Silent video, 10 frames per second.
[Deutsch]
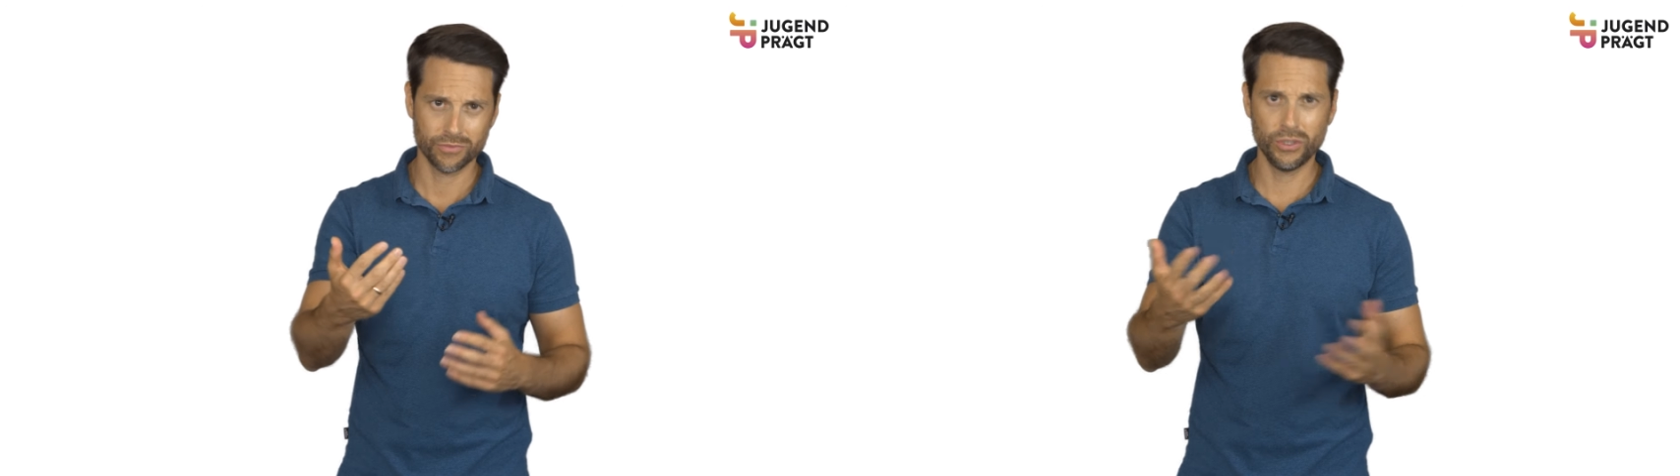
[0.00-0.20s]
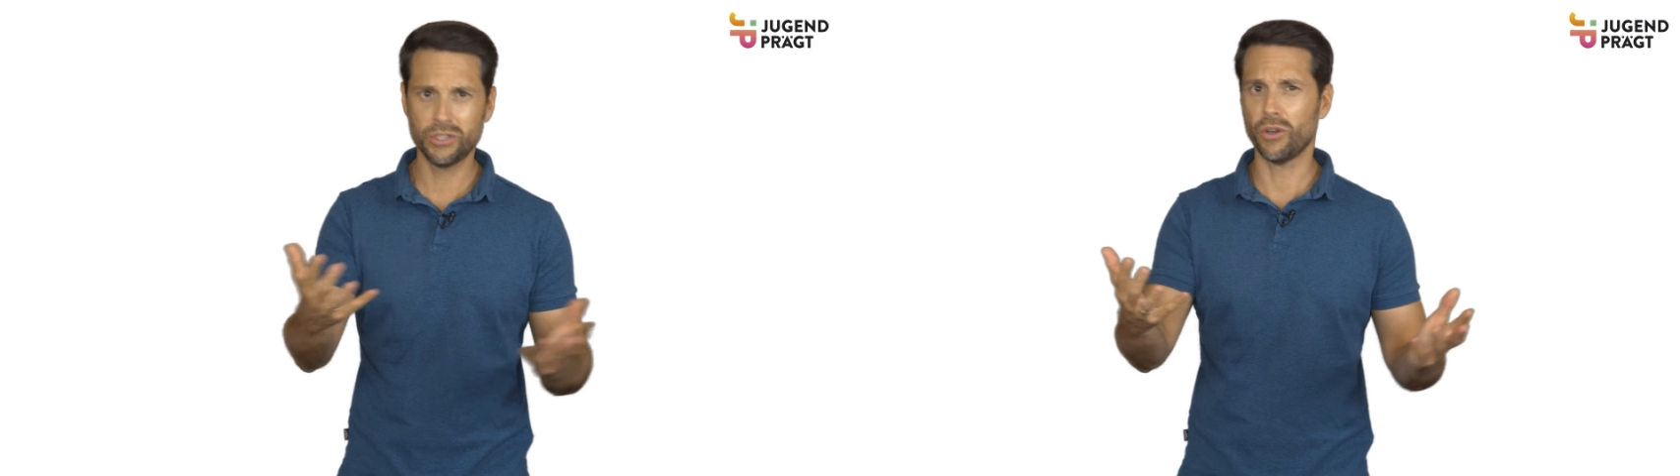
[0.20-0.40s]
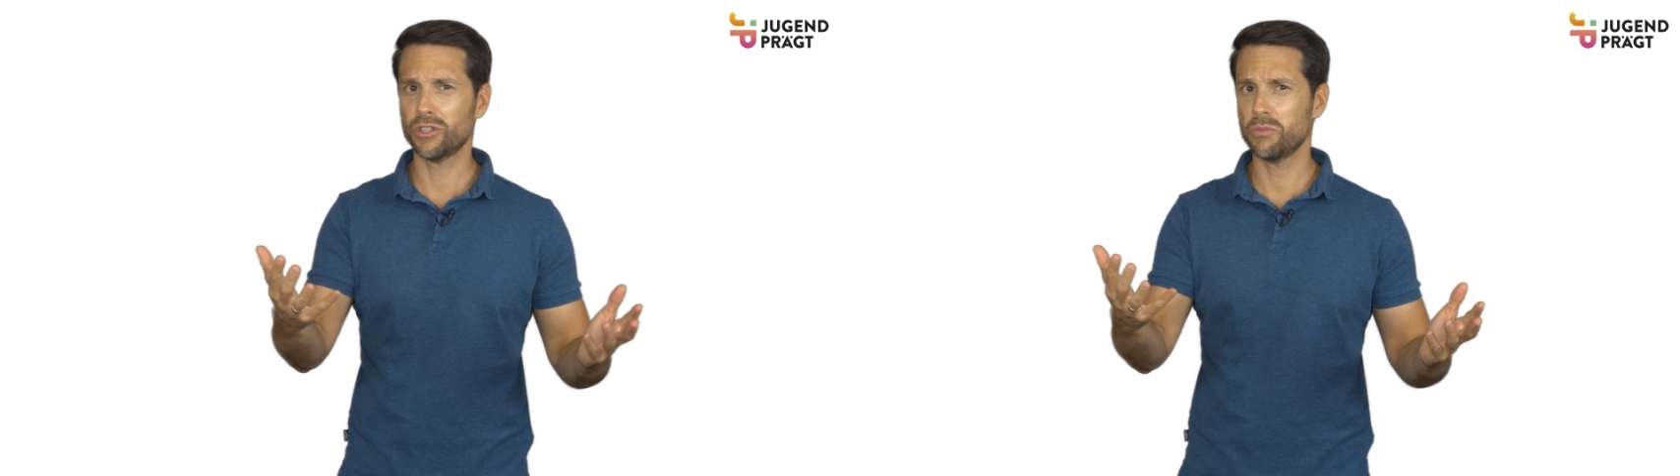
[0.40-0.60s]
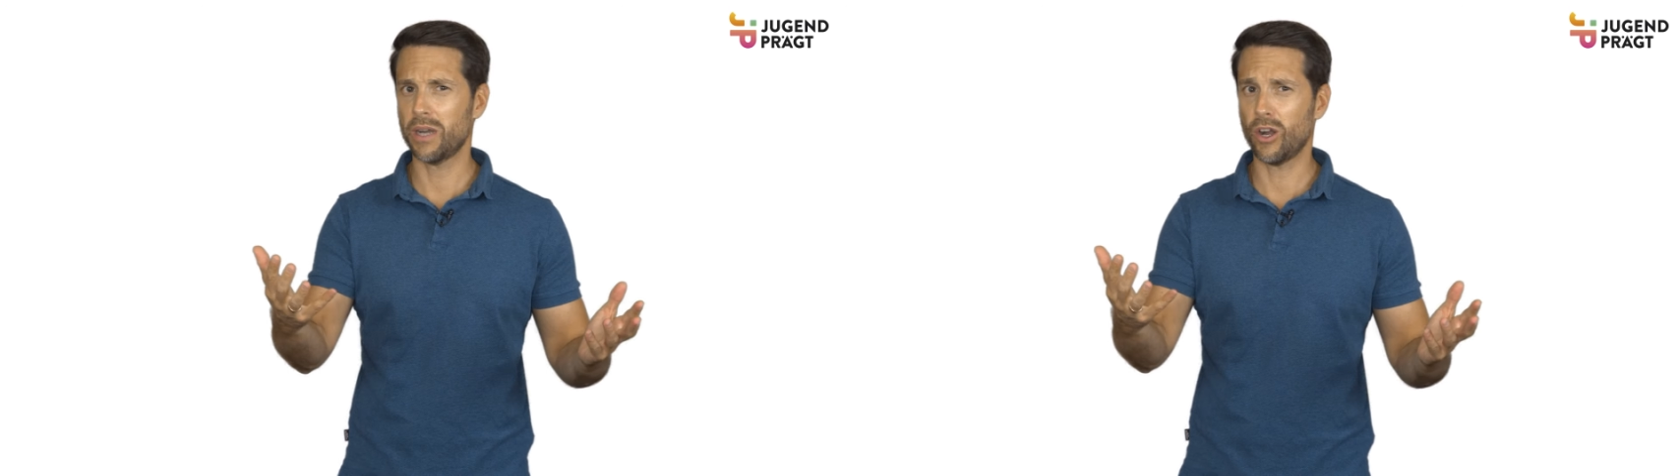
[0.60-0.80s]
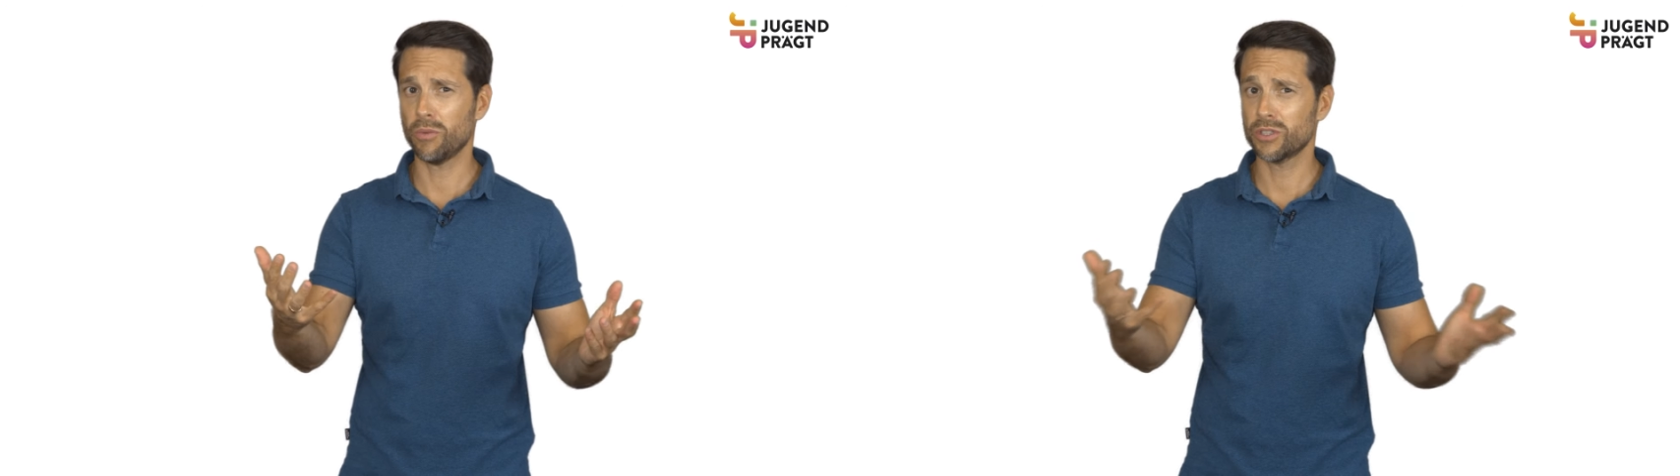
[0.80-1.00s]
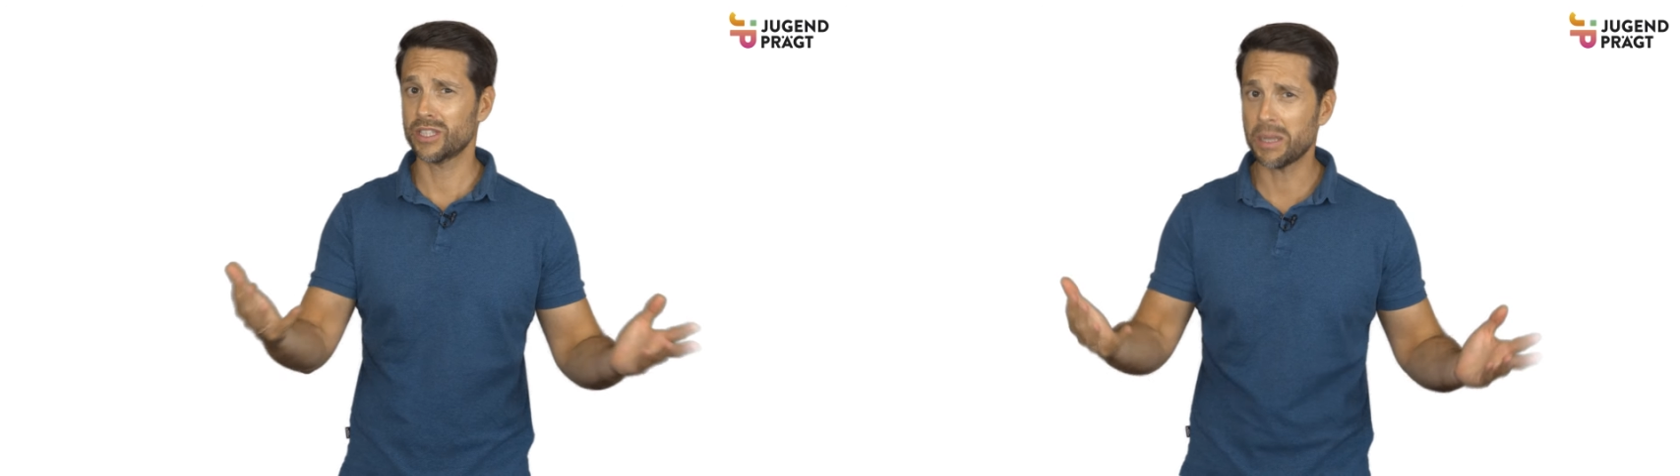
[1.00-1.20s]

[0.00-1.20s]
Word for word: Fühlt ihr euch überhaupt